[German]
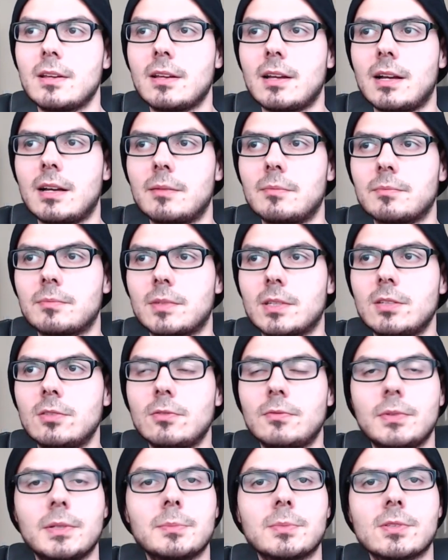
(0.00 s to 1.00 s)
ähm,
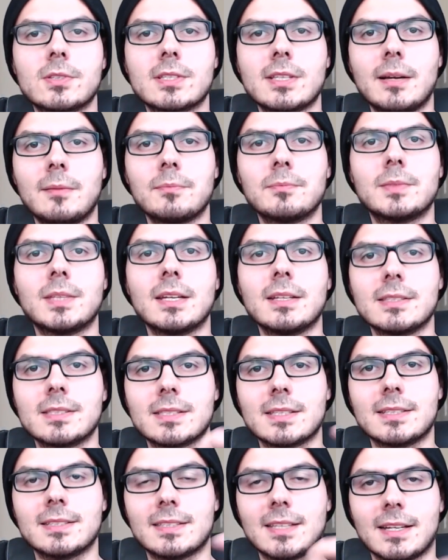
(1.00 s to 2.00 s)
Kinofilm zusammen, den
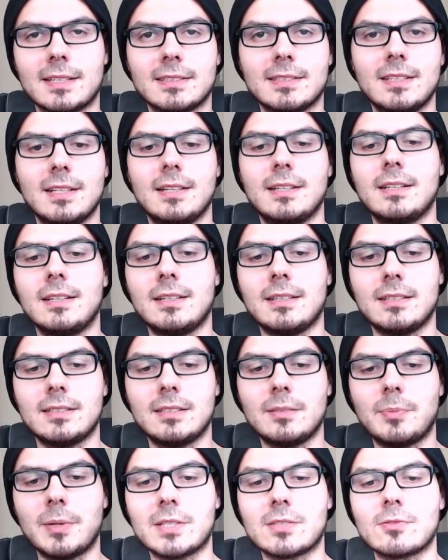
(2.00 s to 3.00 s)
sich dann äh,
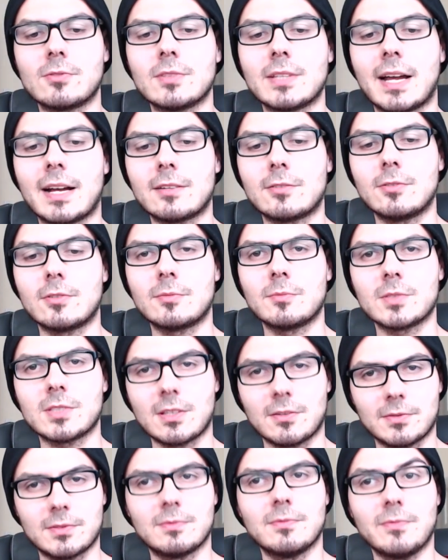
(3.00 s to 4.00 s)
die Person anguckt gucken
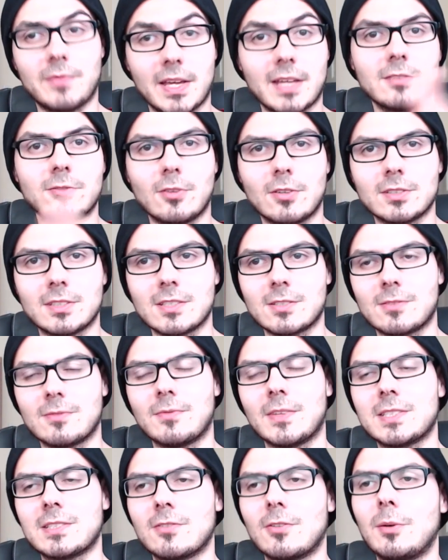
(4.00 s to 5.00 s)
muss, auf wer dort ist
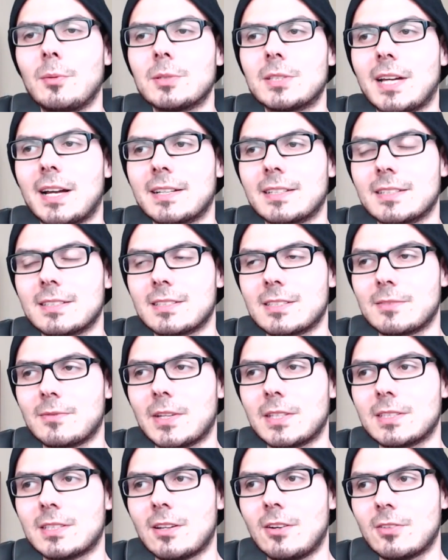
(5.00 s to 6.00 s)
und was die Roboter angeht. Das
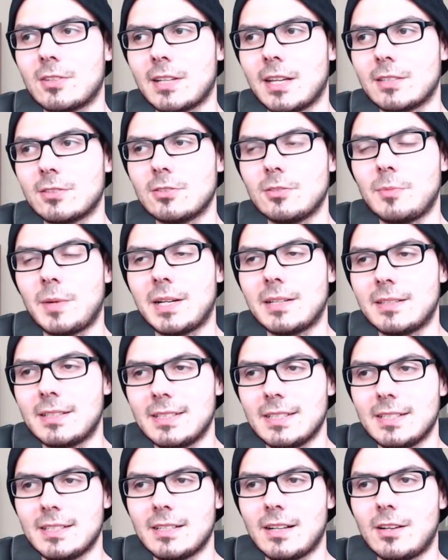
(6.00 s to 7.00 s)
werde ich auch gleich nochmal
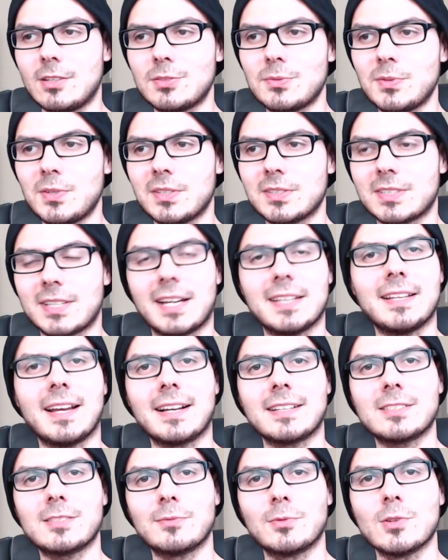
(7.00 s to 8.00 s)
ausführen. Keine
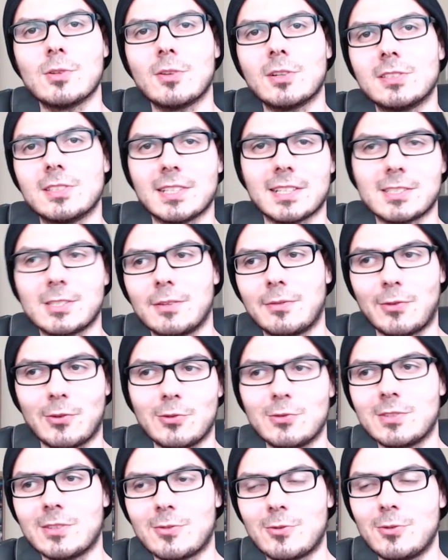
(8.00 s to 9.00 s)
Angst für die Leute, die jetzt auf
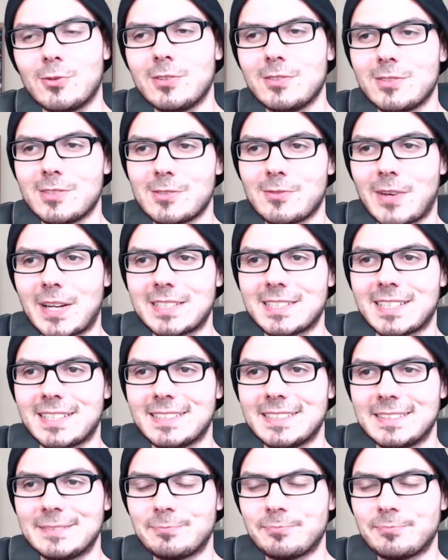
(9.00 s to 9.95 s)
glühenden Kohlen und so weiter